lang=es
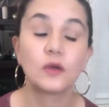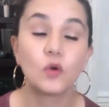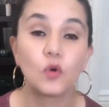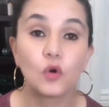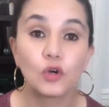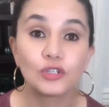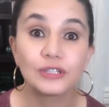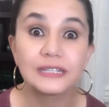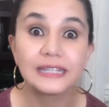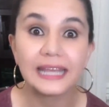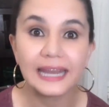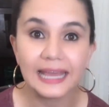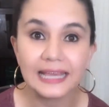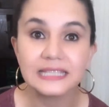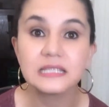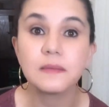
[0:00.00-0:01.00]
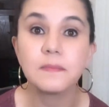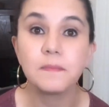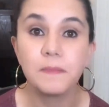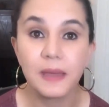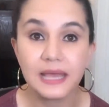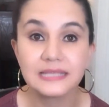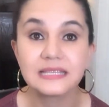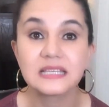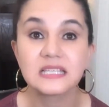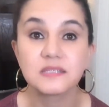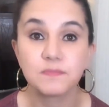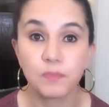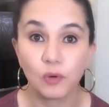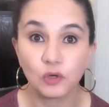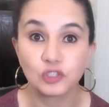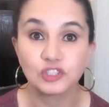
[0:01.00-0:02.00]
jugo tres veces
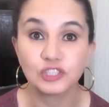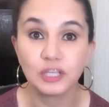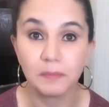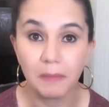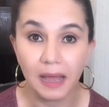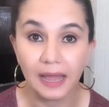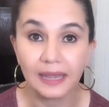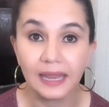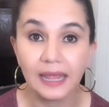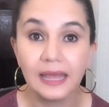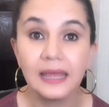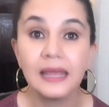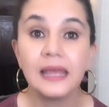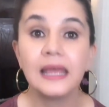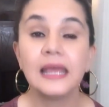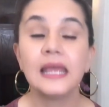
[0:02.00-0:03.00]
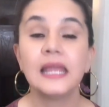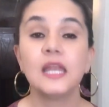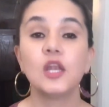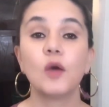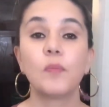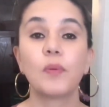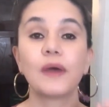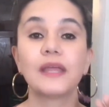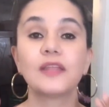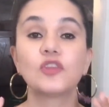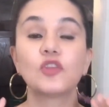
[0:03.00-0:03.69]
por semana. Lo pueden